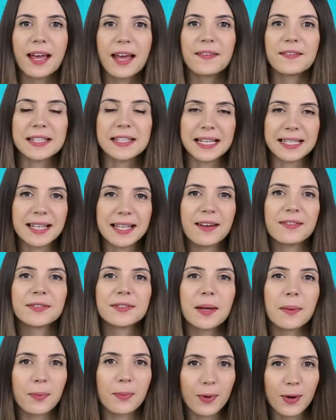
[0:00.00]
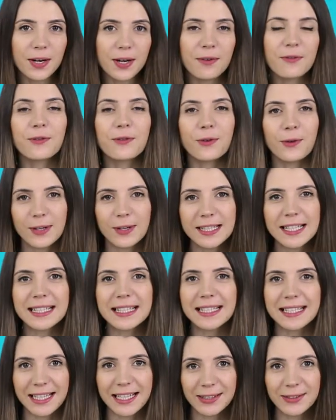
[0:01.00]
В состав набора входят
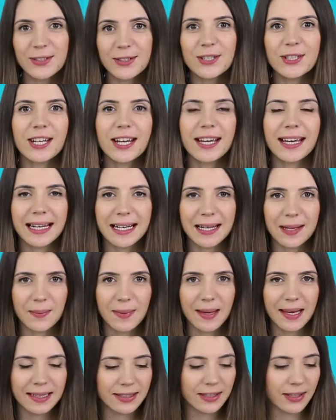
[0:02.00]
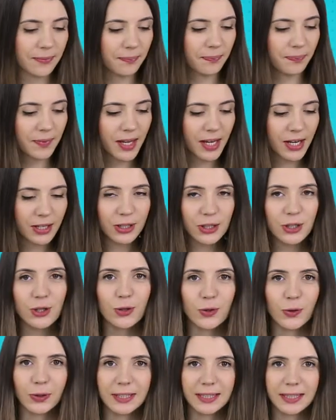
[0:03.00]
следующие элементы.
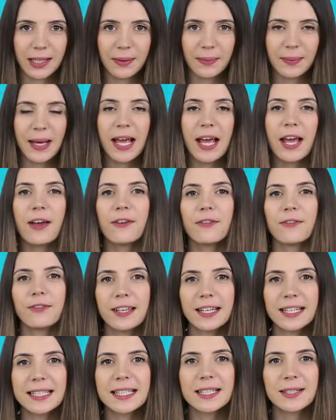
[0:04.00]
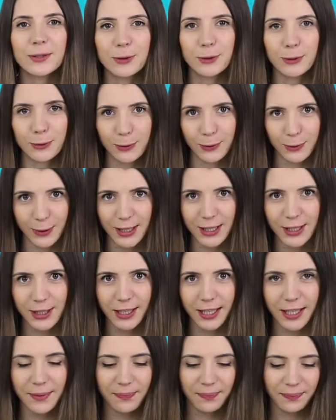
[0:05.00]
Решетка, вертел с
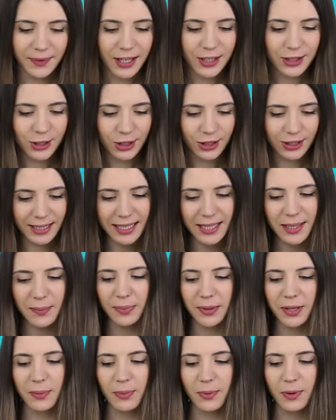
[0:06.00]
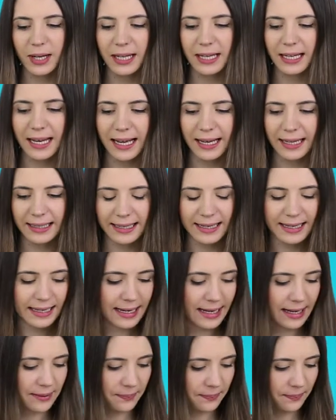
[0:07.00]
курочкой, 4 прибора для
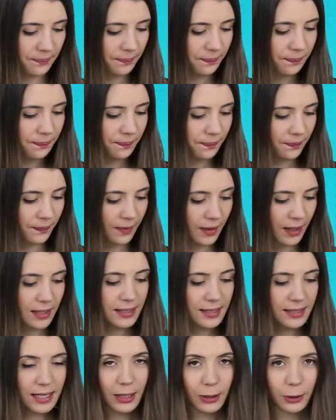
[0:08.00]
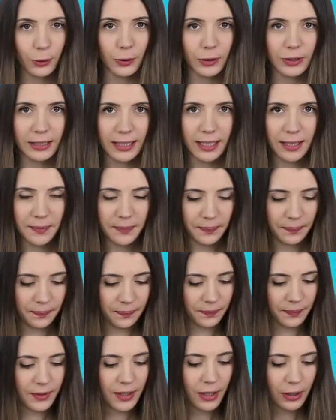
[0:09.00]
гриля, солонка,
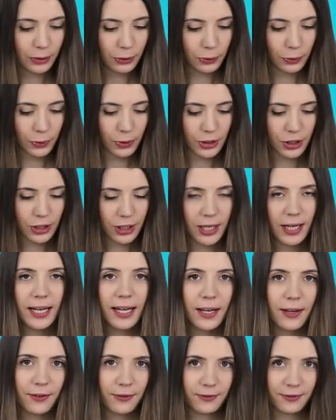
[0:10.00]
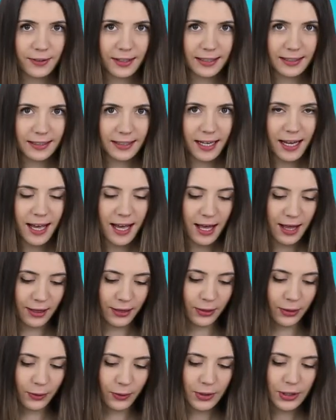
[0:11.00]
ложка, вилка,
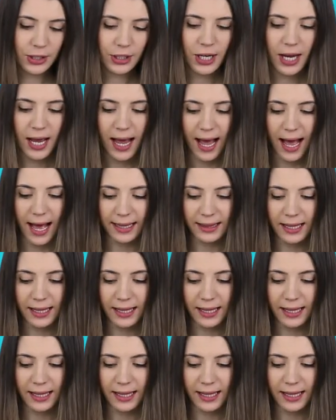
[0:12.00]
нож, а